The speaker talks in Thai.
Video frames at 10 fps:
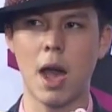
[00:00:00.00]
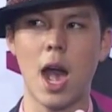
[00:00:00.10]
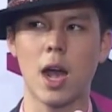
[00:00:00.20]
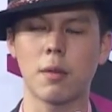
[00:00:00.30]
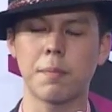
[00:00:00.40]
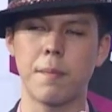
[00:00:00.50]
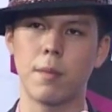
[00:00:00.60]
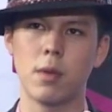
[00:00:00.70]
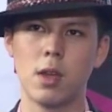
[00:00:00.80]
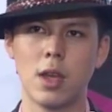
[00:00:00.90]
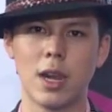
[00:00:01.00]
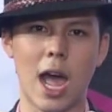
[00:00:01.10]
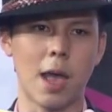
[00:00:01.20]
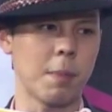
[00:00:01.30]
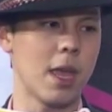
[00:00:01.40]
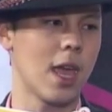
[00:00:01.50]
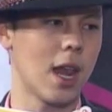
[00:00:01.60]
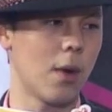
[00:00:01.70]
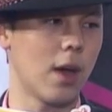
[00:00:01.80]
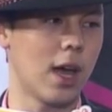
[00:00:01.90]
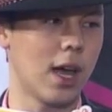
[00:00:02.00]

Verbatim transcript: มากหลายปีแล้ว